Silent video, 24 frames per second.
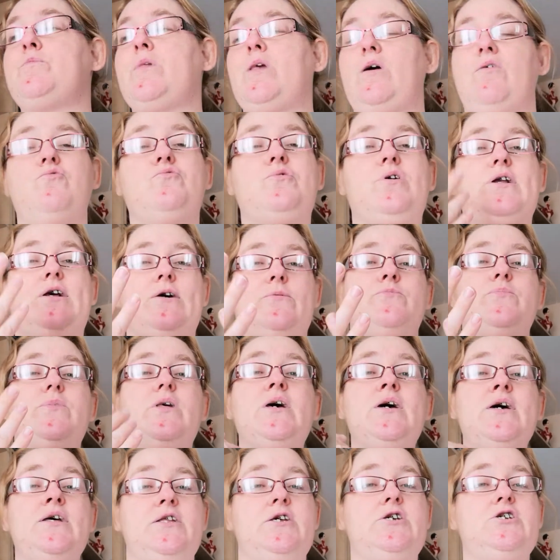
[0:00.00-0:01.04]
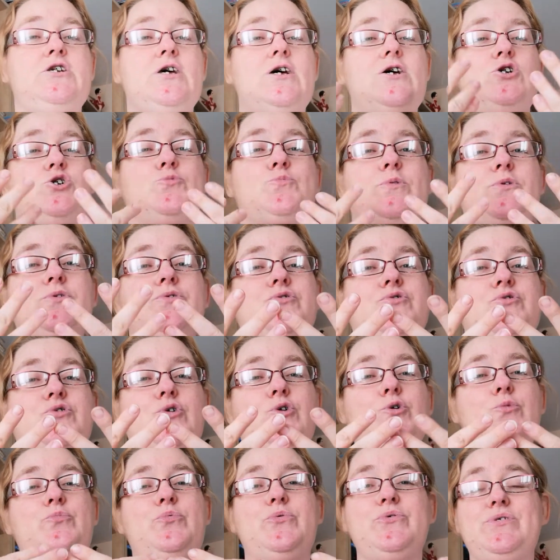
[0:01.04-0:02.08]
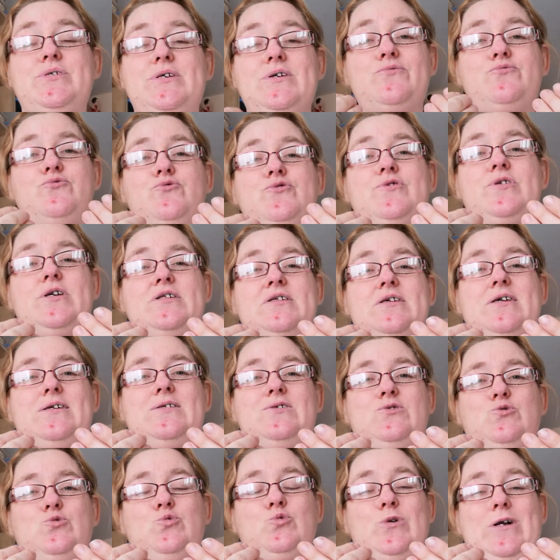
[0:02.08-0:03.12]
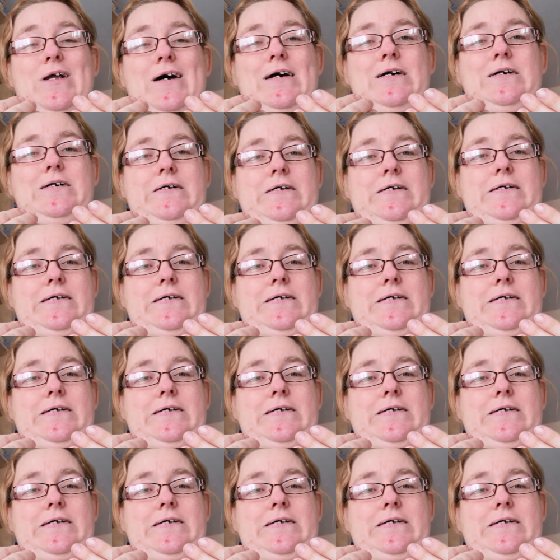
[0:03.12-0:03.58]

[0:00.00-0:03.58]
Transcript: Voilà. Déjà, je pense que posez-vous cette question-là